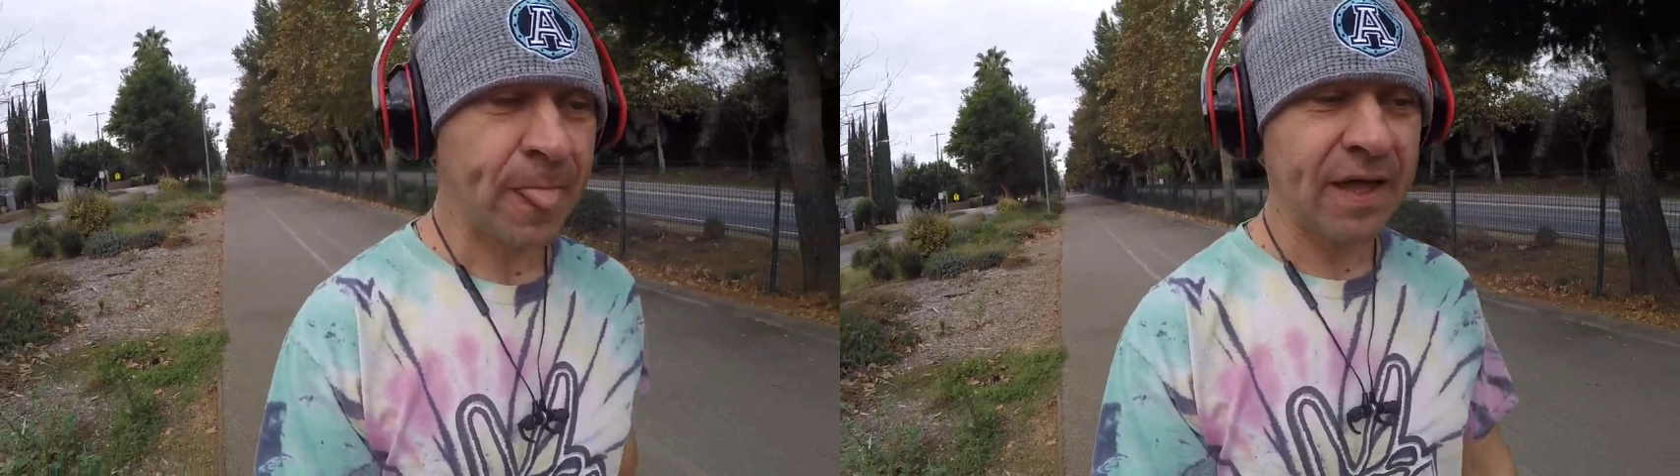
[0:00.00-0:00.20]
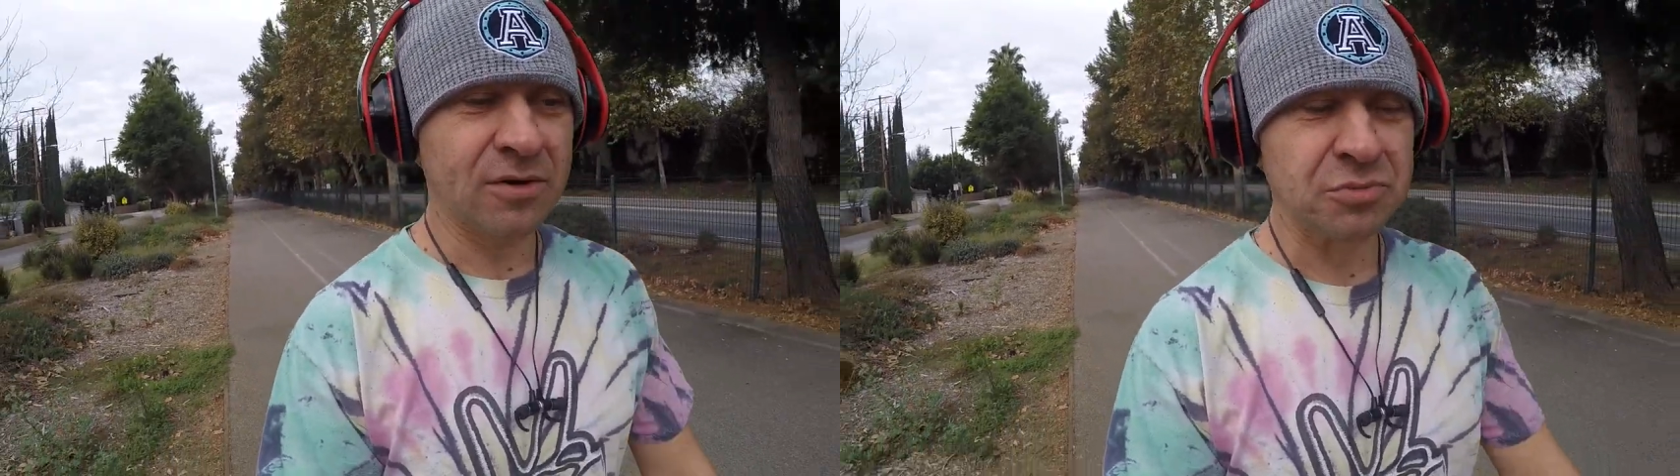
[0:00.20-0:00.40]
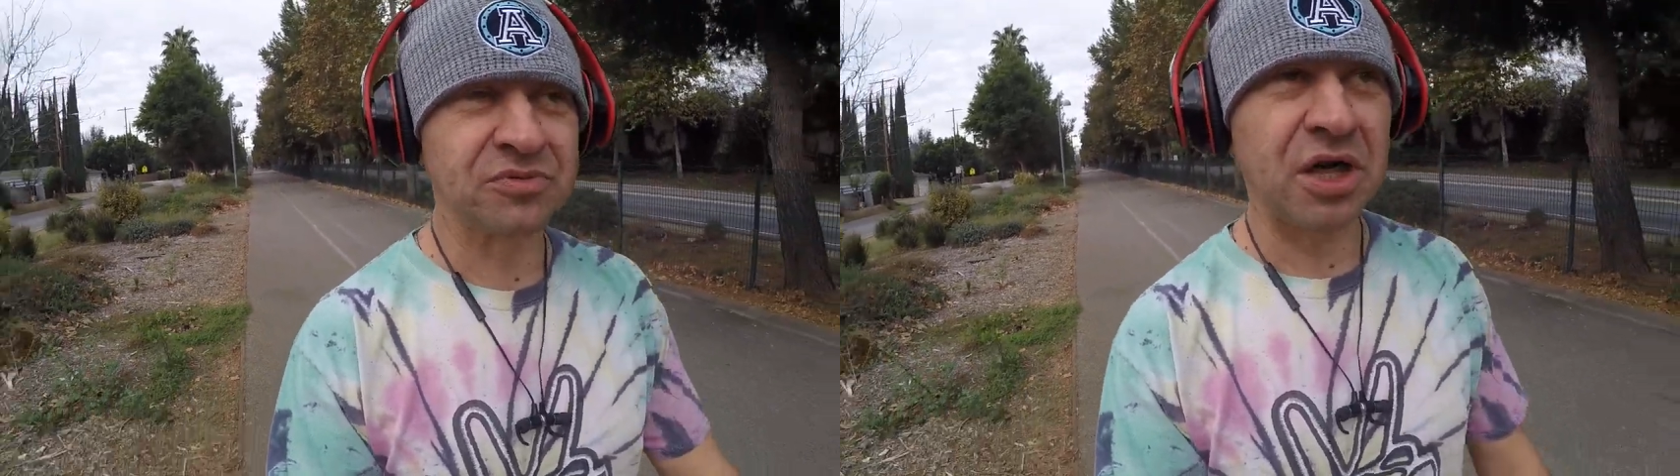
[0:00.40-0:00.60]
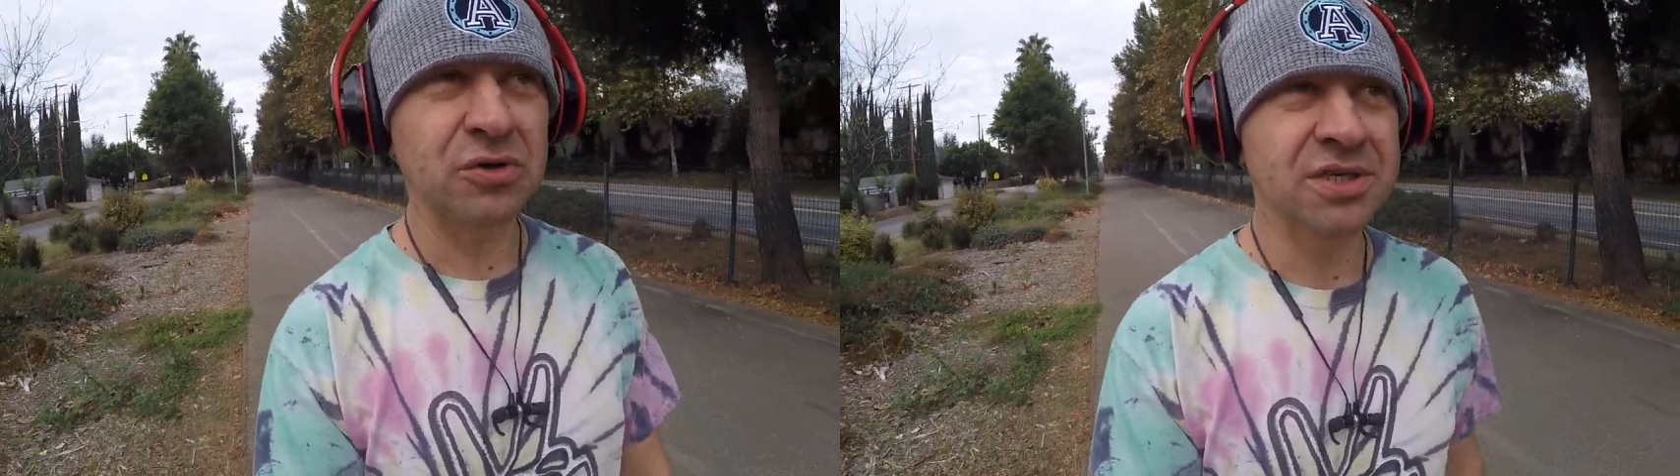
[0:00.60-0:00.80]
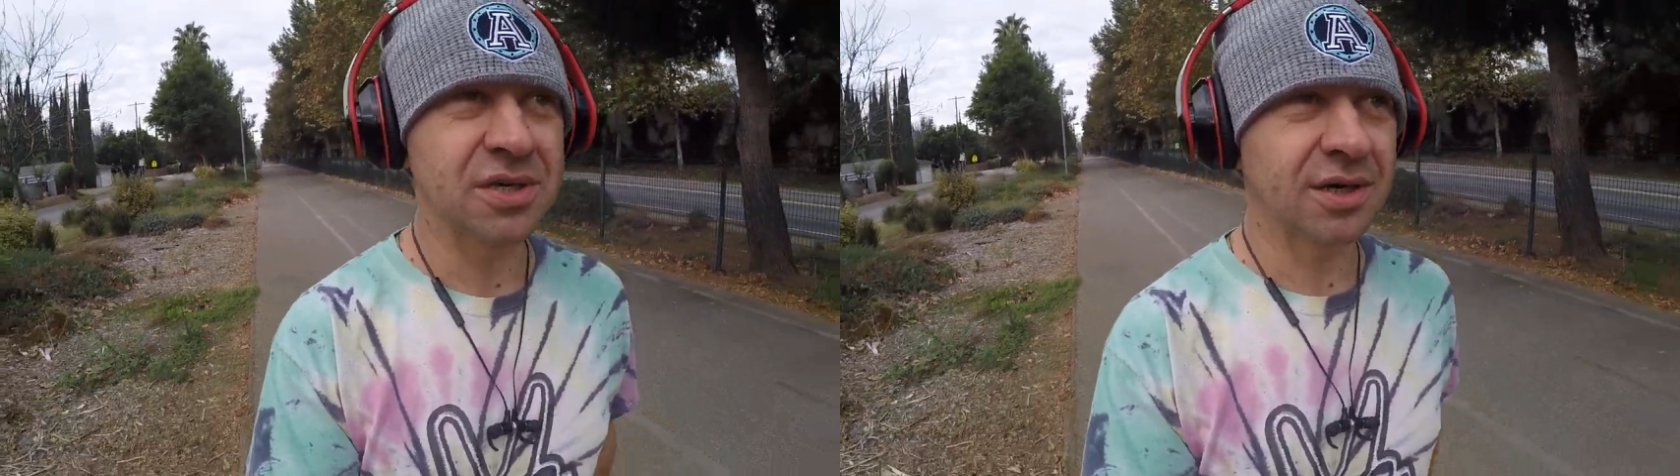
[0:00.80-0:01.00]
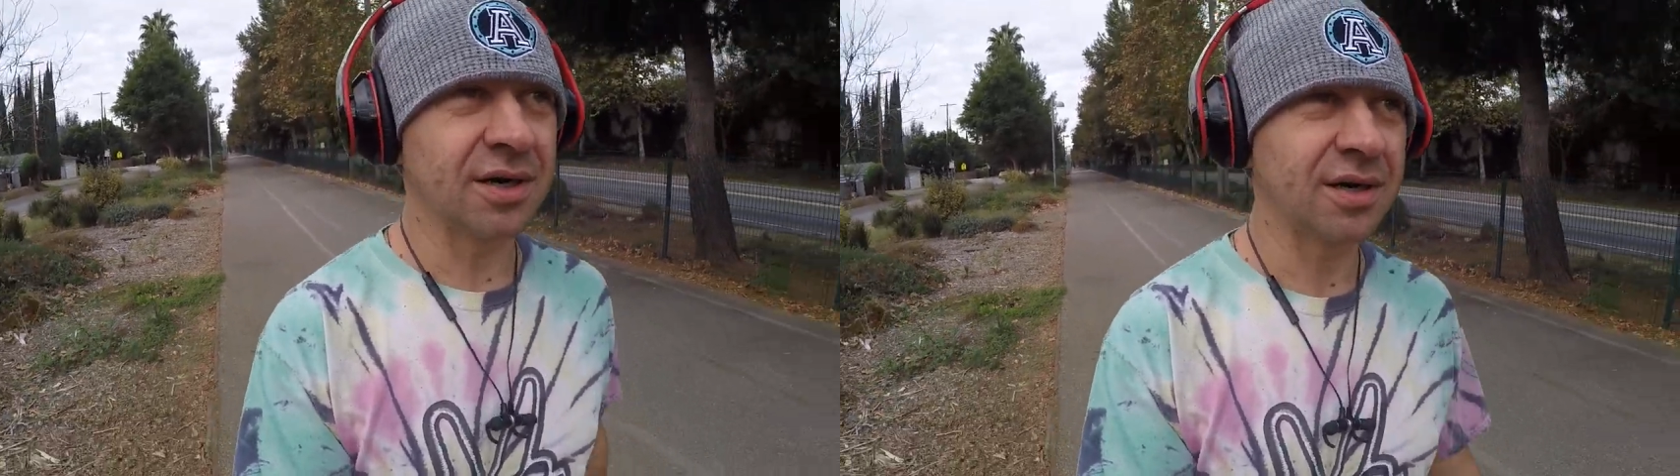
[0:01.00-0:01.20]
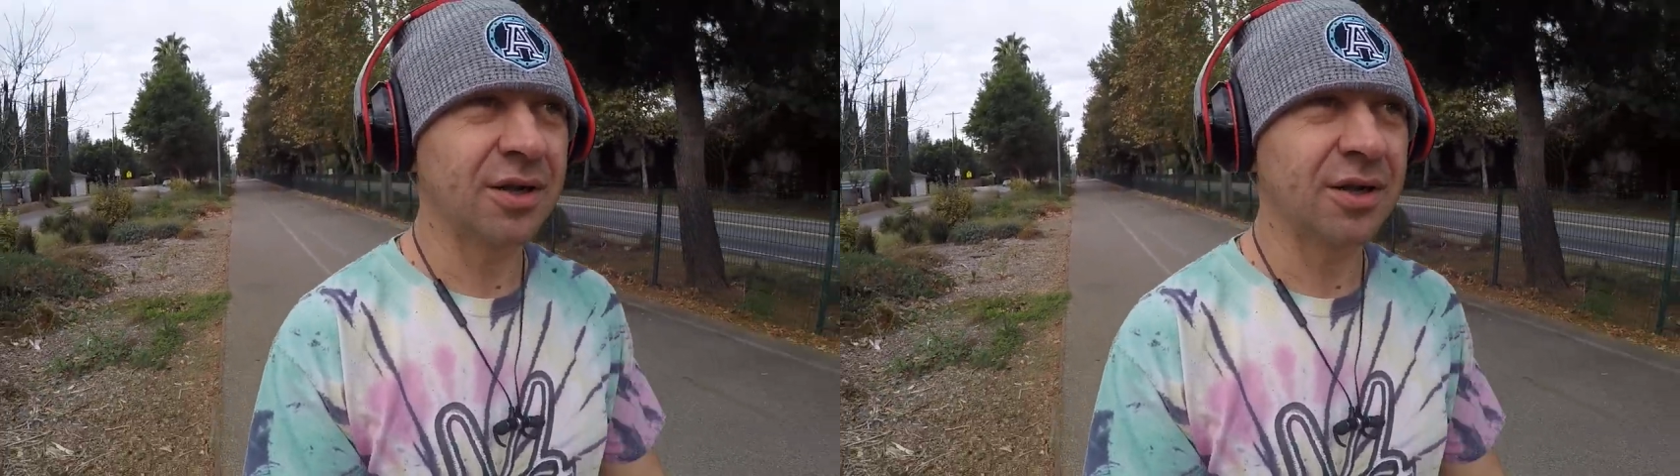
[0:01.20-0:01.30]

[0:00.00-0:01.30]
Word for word: я уже повторюсь, э,